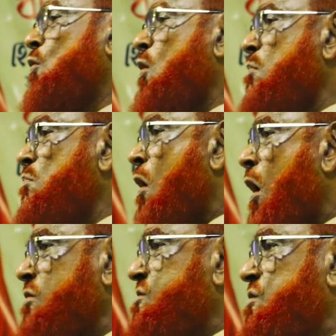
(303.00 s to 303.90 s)
লুম
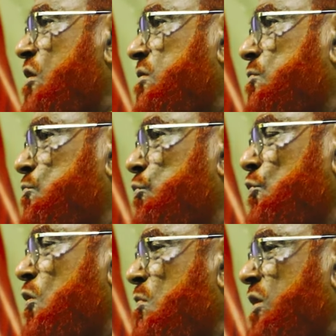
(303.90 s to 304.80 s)
হর্ষক
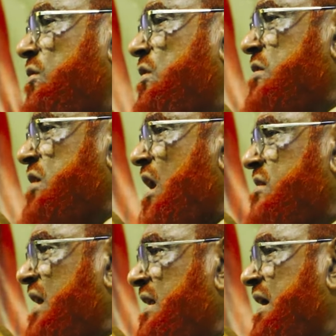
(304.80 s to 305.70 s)
জুলুম
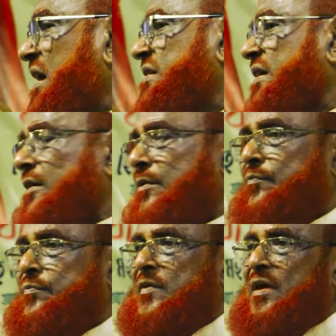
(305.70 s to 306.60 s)
অত্যাচার চালিয়ে গেছে
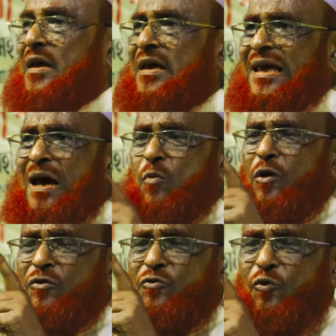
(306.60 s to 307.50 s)

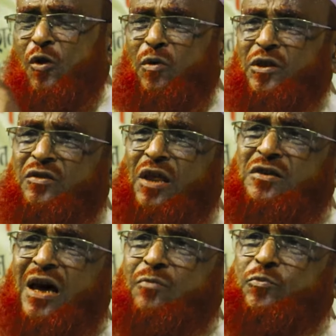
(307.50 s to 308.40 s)
এমন জুলুম
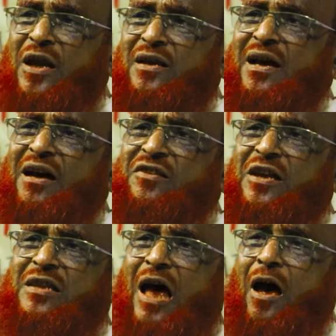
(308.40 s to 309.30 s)
অত্যাচার চালিয়ে
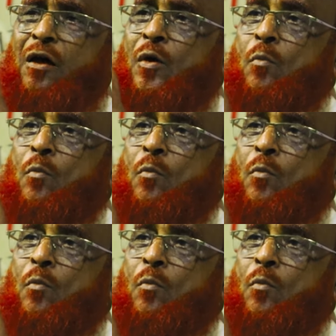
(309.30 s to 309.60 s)
গেছে তা